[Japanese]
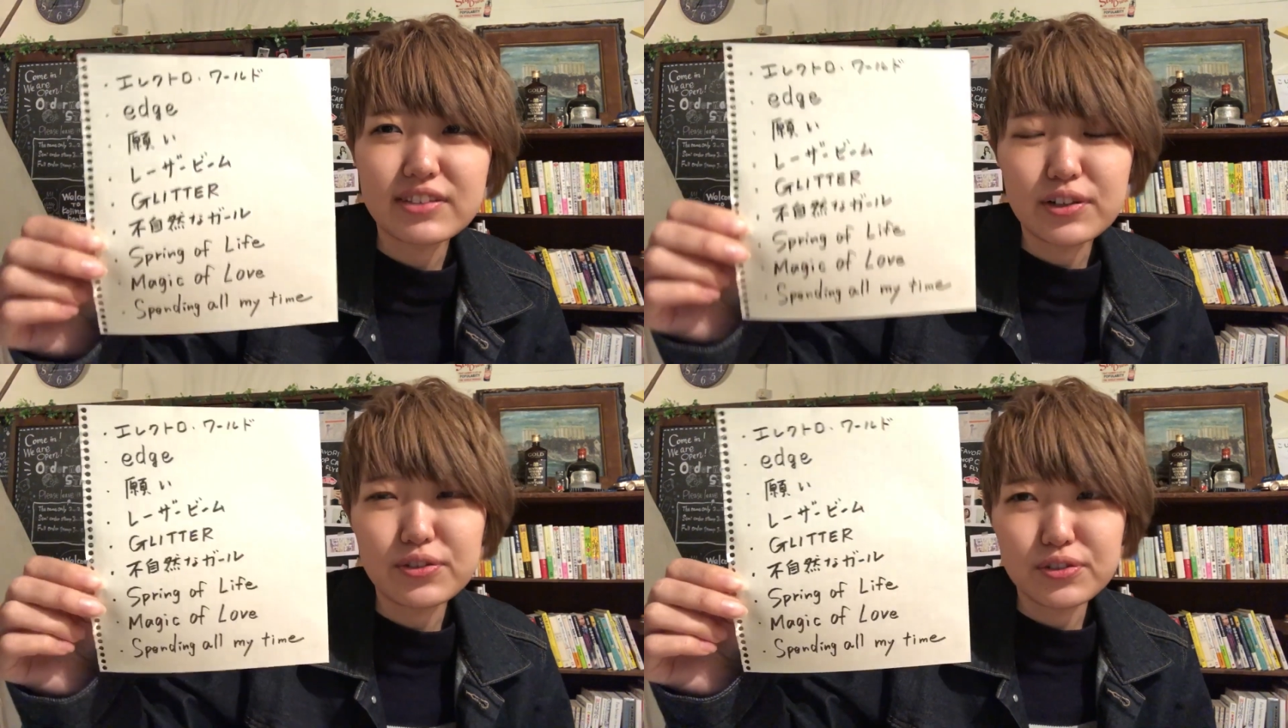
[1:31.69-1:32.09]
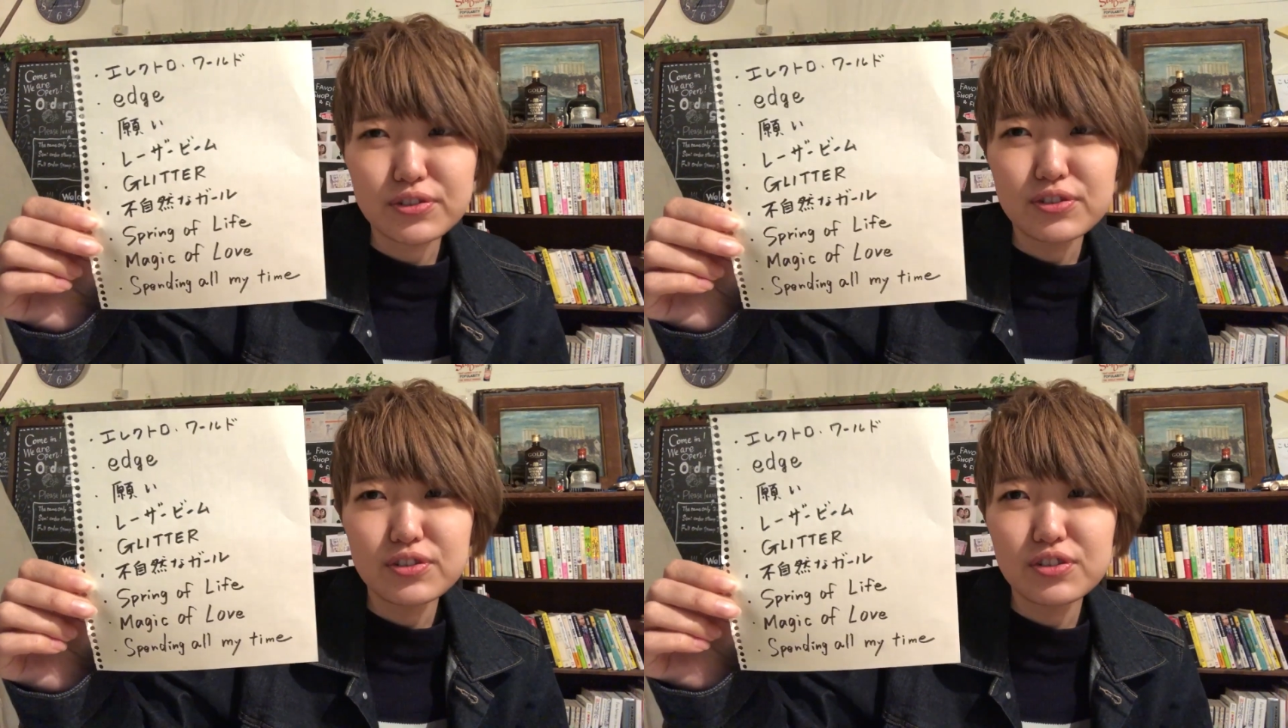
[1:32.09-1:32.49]
て
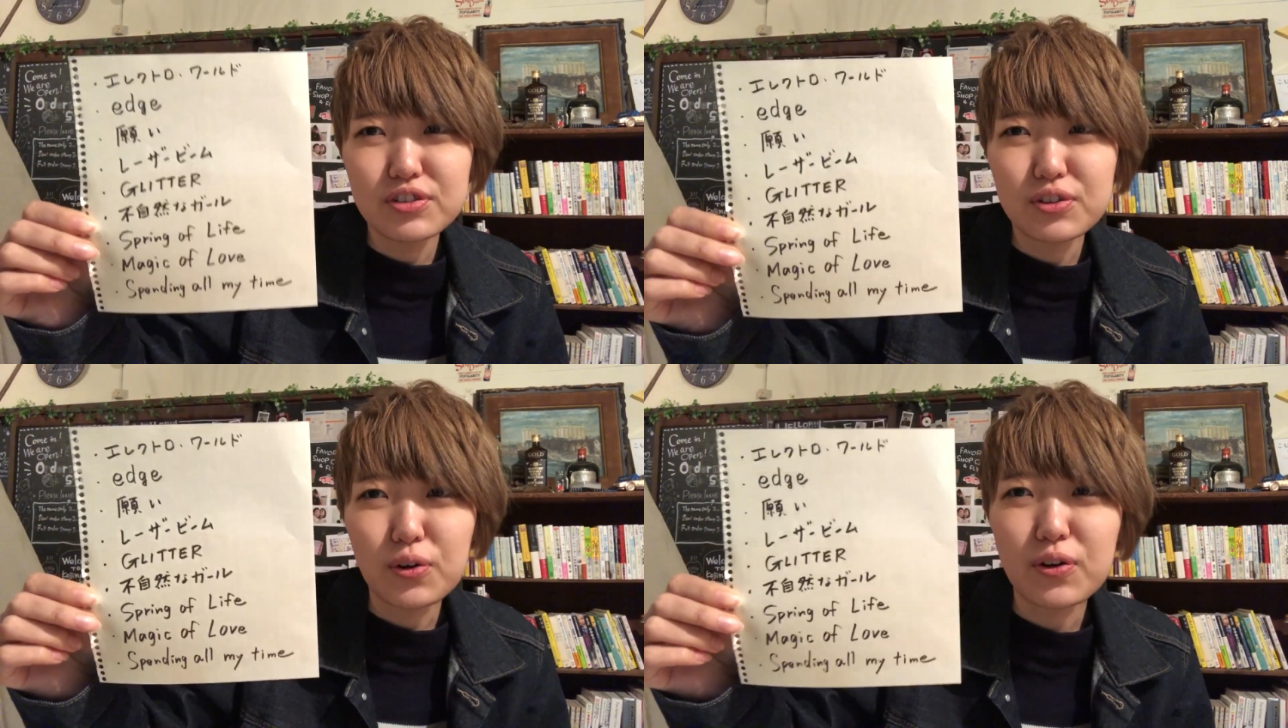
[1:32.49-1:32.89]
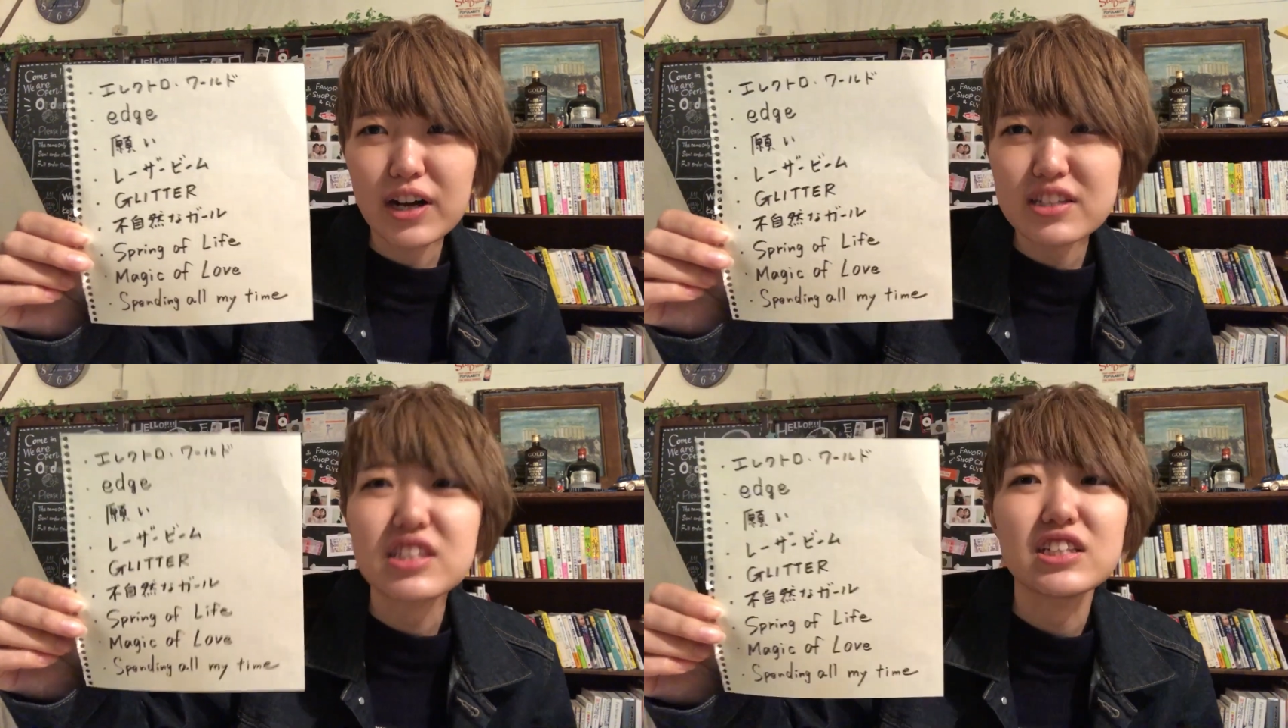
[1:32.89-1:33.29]
る方
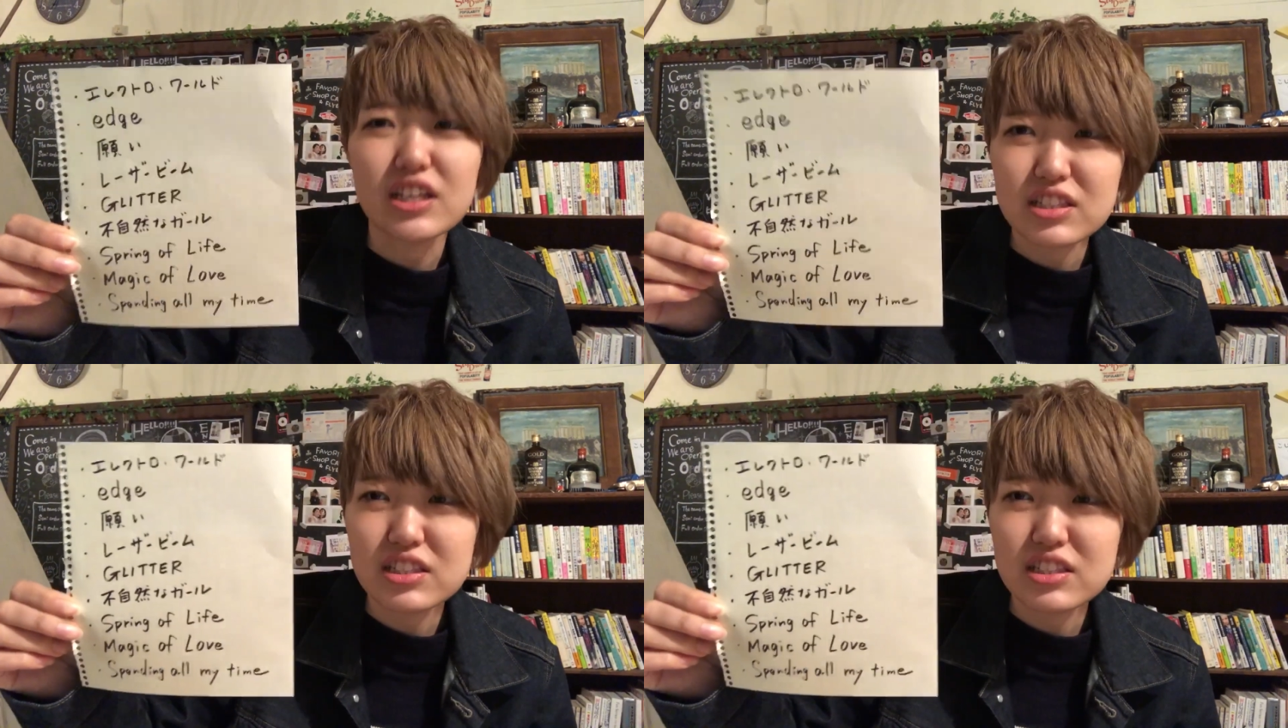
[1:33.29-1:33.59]
が好きで